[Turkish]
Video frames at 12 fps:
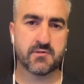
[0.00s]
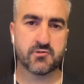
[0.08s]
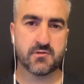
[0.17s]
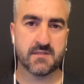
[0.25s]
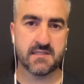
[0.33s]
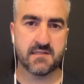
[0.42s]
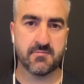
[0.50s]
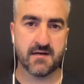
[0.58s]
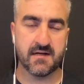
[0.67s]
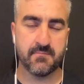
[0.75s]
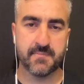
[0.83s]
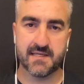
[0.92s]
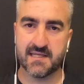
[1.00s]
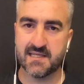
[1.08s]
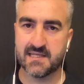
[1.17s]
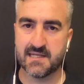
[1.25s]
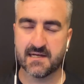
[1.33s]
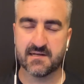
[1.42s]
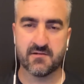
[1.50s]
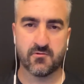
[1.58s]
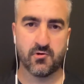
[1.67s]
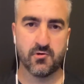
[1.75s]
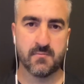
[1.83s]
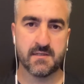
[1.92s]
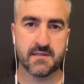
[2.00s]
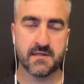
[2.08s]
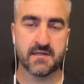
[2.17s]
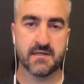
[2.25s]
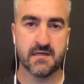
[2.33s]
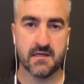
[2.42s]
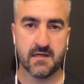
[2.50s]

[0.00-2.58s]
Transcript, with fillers: Şu an itibariyle ilgilerinin olmadığını,